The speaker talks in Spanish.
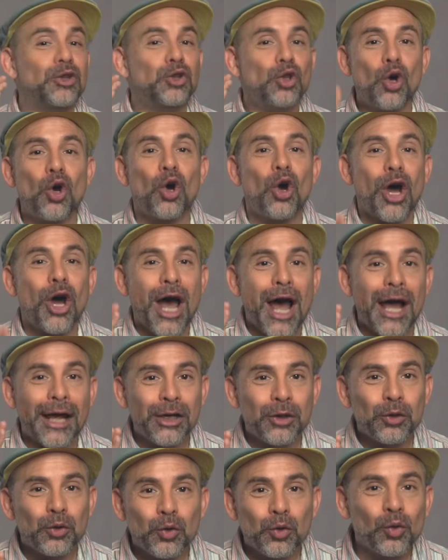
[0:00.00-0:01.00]
no
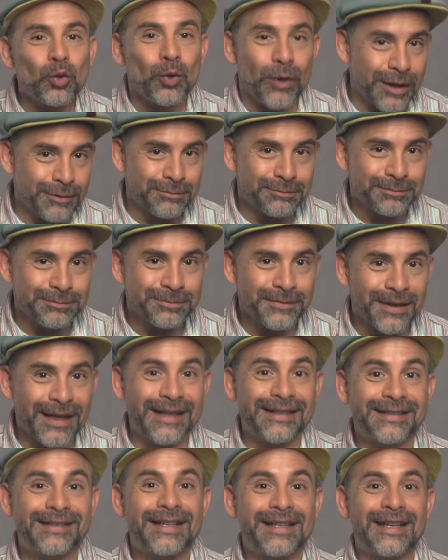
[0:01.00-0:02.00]
hay duda
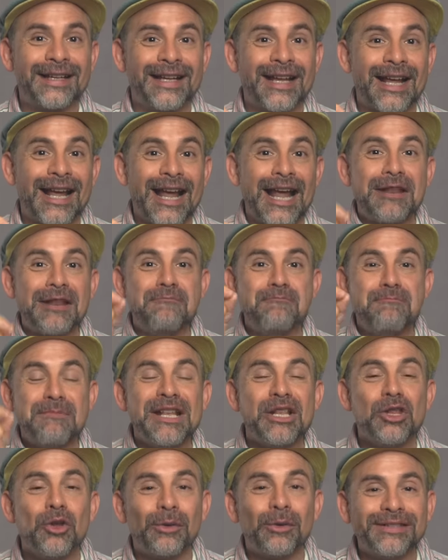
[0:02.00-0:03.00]
es de que en
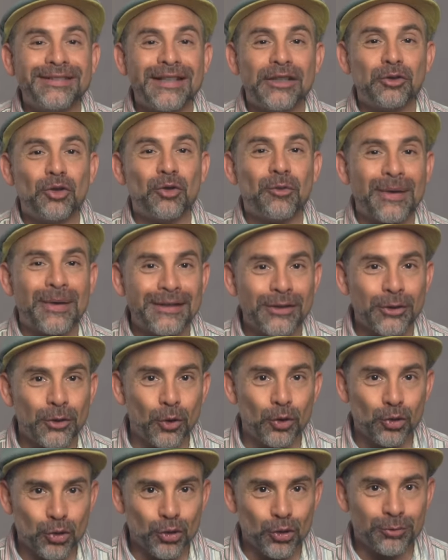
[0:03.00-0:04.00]

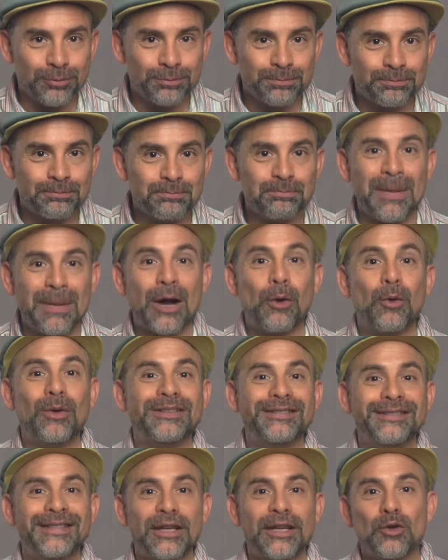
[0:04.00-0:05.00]
1928, bajo
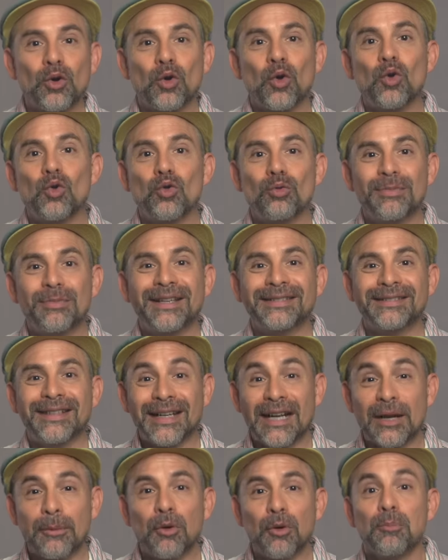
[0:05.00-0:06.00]
el sello Columbia, se
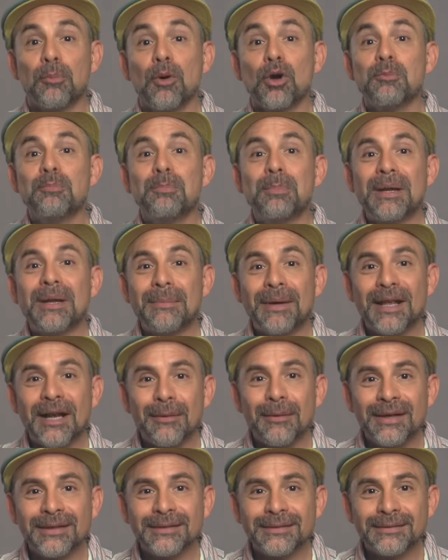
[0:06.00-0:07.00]
grabó por primera
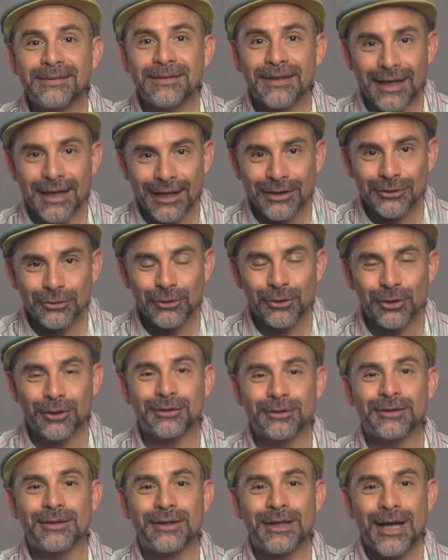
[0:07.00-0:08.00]
vez la
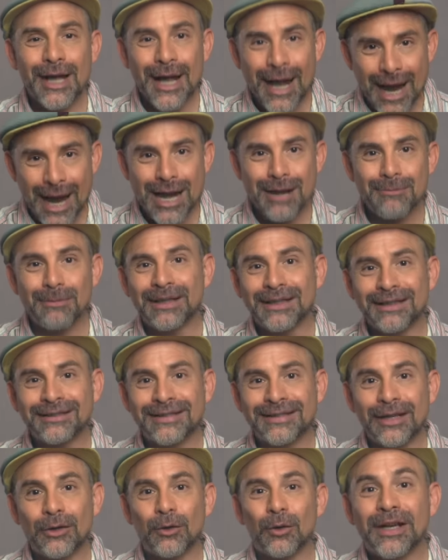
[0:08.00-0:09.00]
canción El
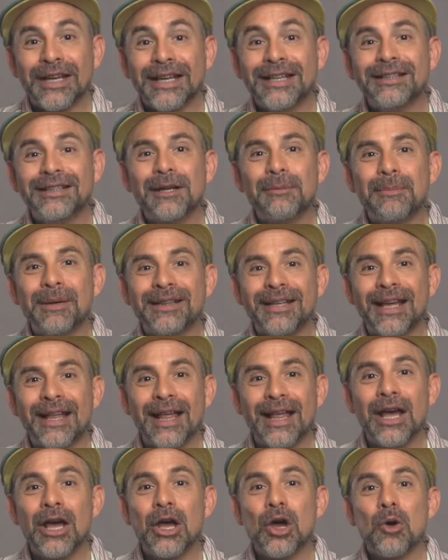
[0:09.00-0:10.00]
Manicero,
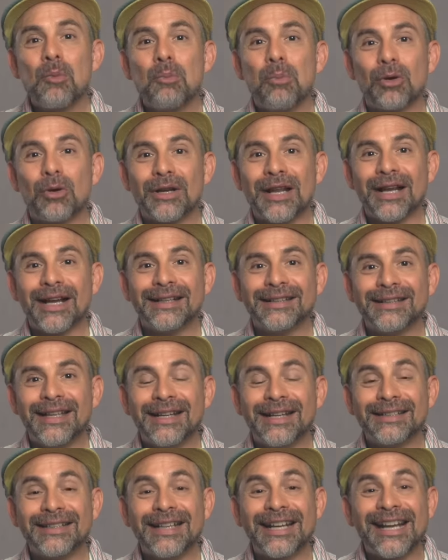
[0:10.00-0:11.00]
interpretada por la
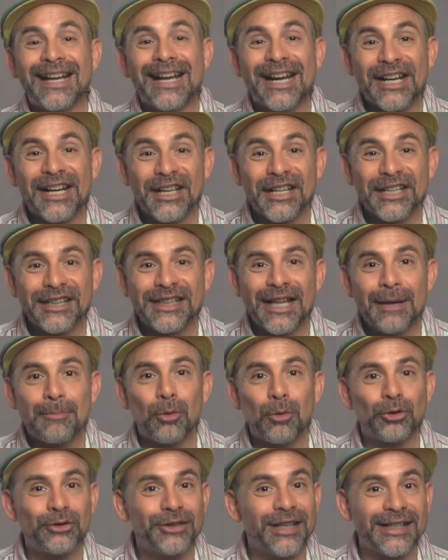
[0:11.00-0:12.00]
cantante Rita
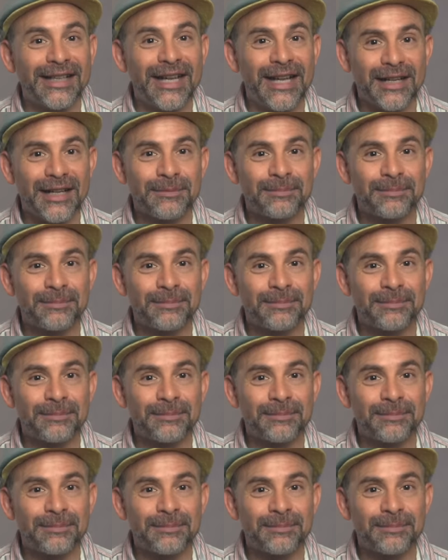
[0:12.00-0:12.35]
Montaner.